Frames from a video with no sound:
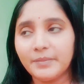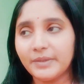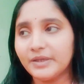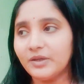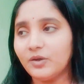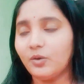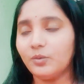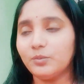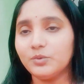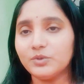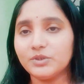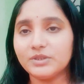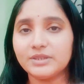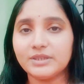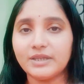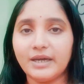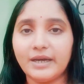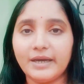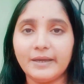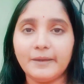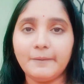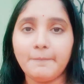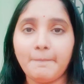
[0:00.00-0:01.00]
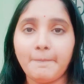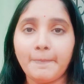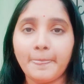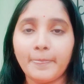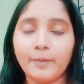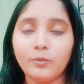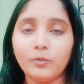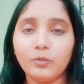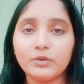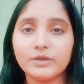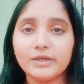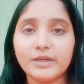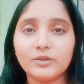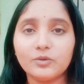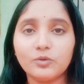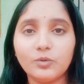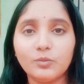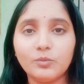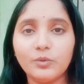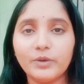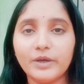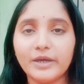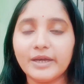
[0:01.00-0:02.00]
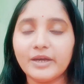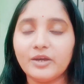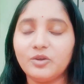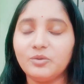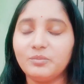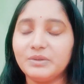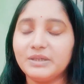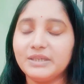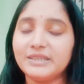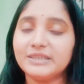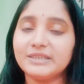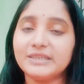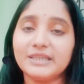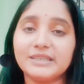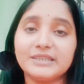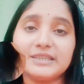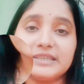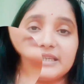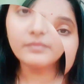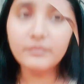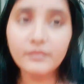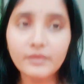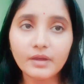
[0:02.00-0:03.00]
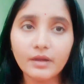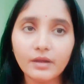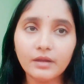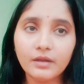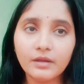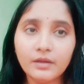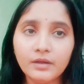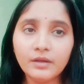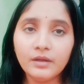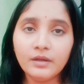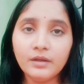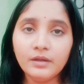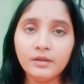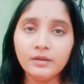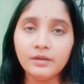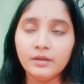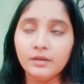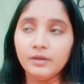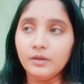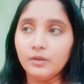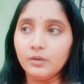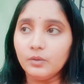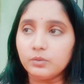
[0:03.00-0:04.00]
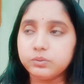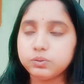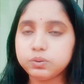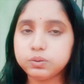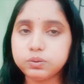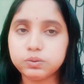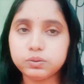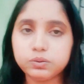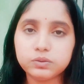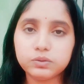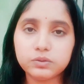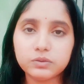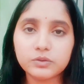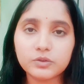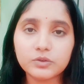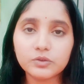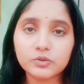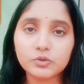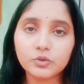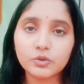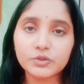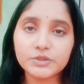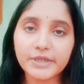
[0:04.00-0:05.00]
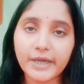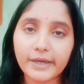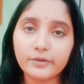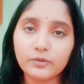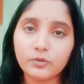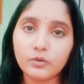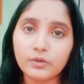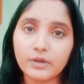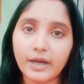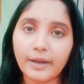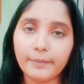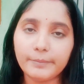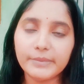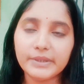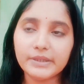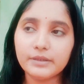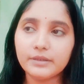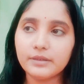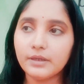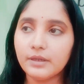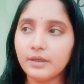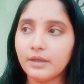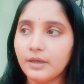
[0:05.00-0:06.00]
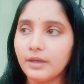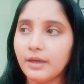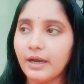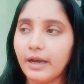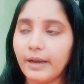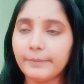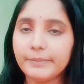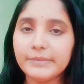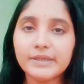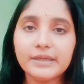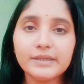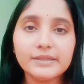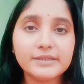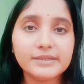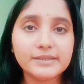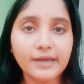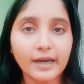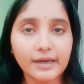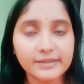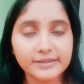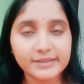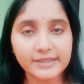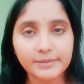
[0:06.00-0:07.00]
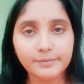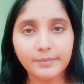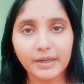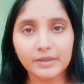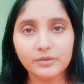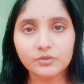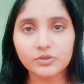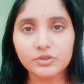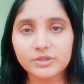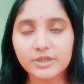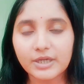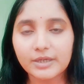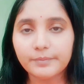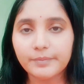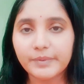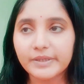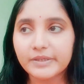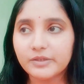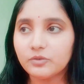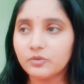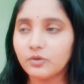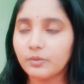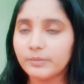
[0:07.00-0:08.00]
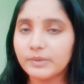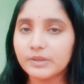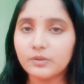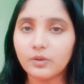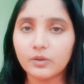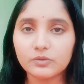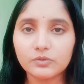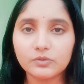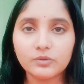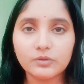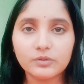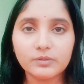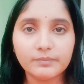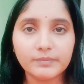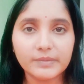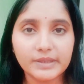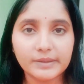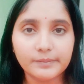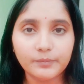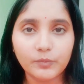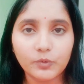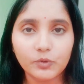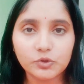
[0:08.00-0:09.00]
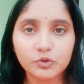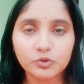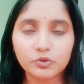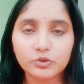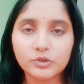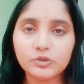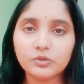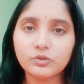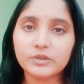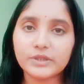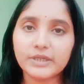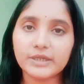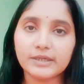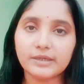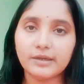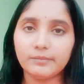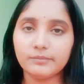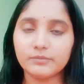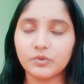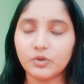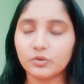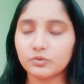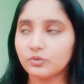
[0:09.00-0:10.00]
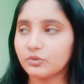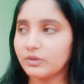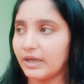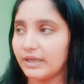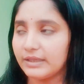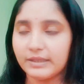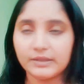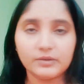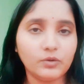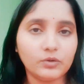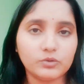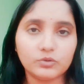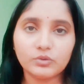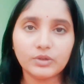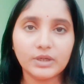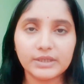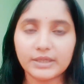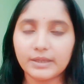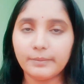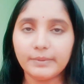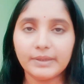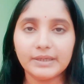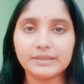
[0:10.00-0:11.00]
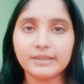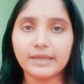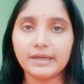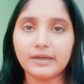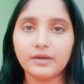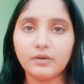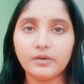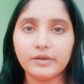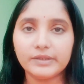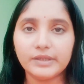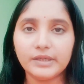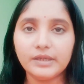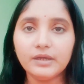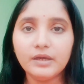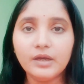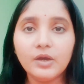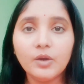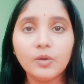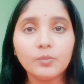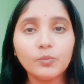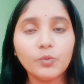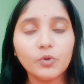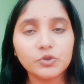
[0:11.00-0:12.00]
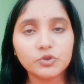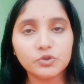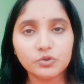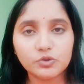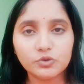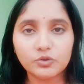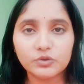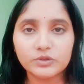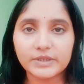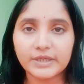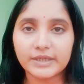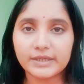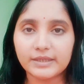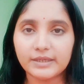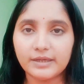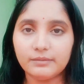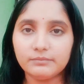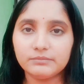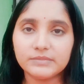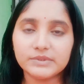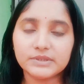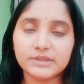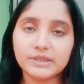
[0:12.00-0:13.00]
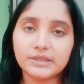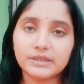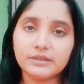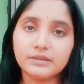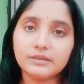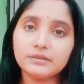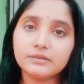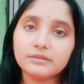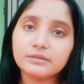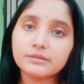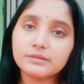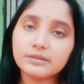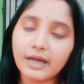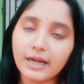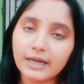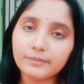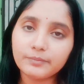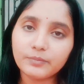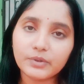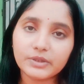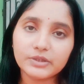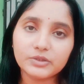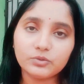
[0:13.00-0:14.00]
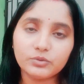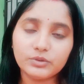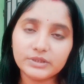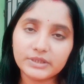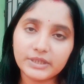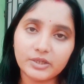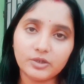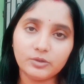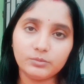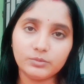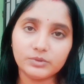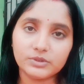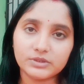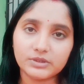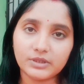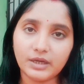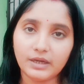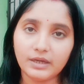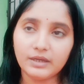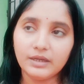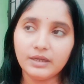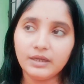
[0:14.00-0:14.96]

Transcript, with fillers: মানে অবস্থায় ওর এরকম হয়ে গেল মানে জাস্ট কী বলবো তো যাই হোক আমি আমি না যা যে মানুষটার ভিডিও আমি গত মানে পরশু দেখলাম গতকাল না গতকালকে আমার দেখা হয়নি পরশু দিনও দেখলাম যে তারপর শুনি যে এই অবস্থা